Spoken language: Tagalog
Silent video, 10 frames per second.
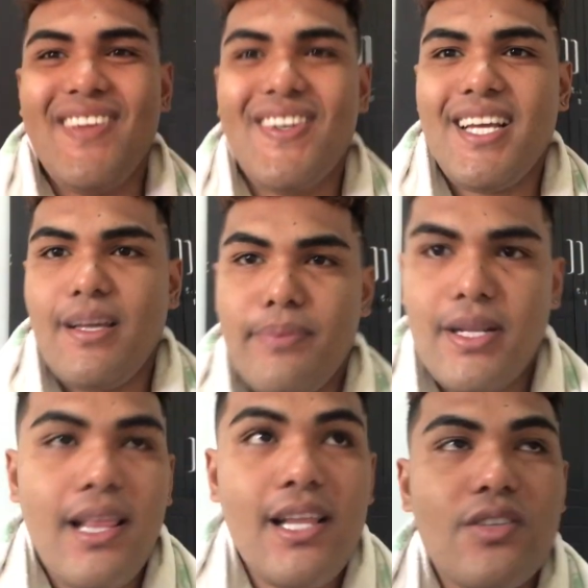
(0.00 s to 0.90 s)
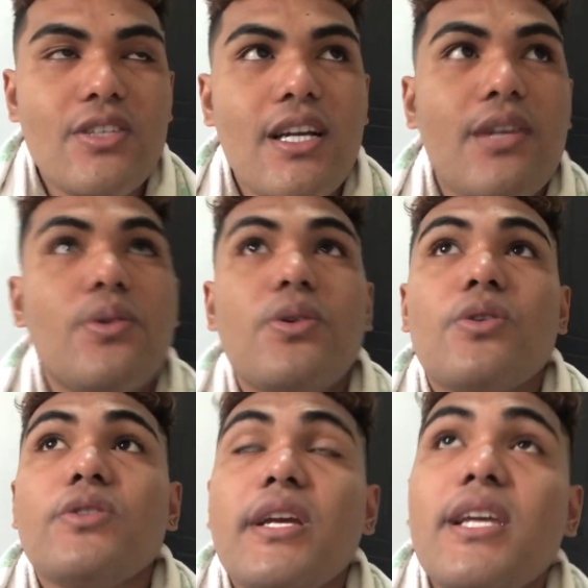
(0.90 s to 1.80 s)
na kay para dili siya kadungog
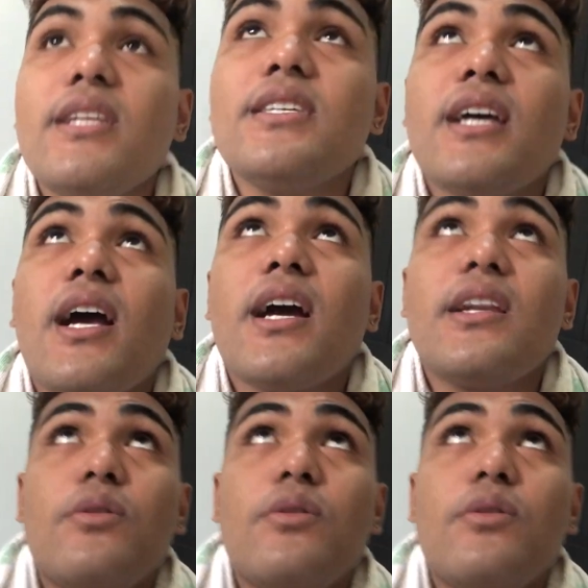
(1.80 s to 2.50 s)
unya kini siya nga kanang